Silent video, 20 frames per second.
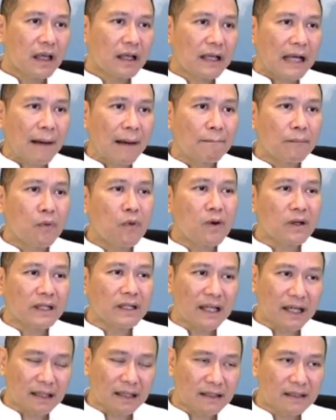คำพวก
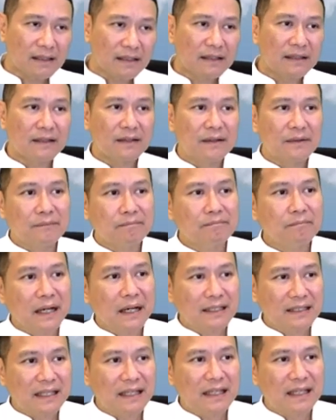นี้บา
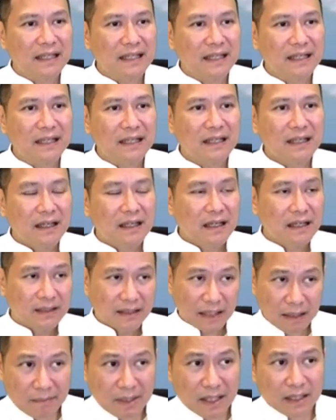งที
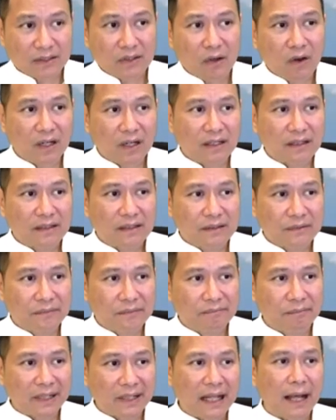ในเบื้องต้น
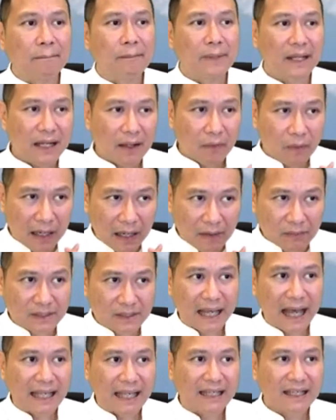มันทำให้เราเข้า
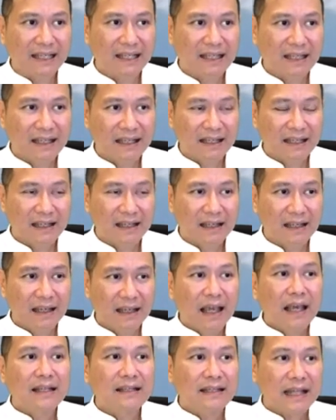ใจ
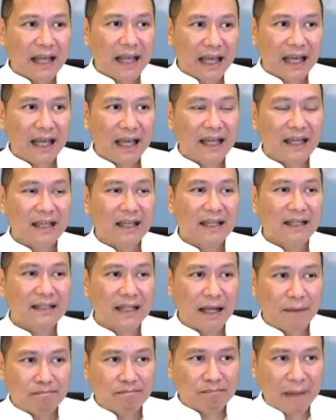แต่
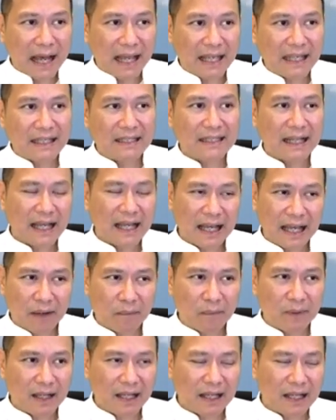ทำไปถ้าหาก
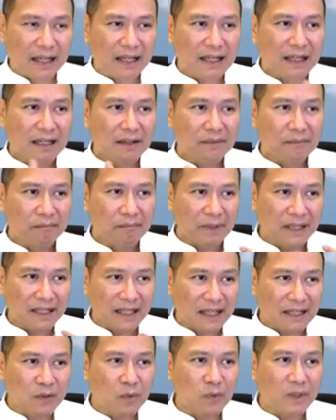ว่ามัน
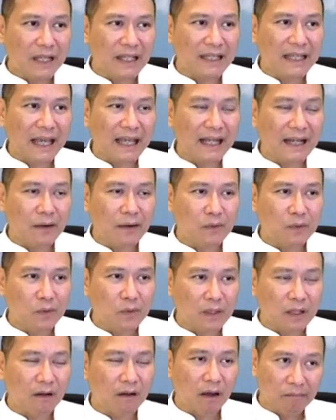ยังอยู่ในใจเราอยู่
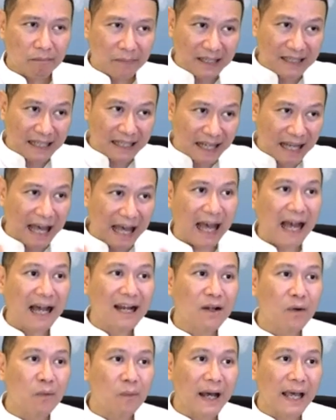ตลอด มันจะขัง
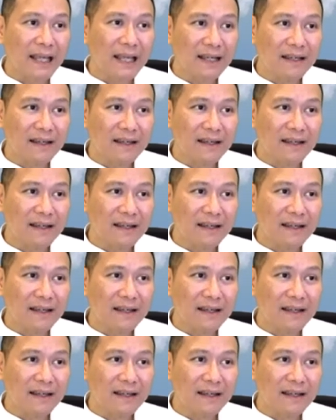เราไว้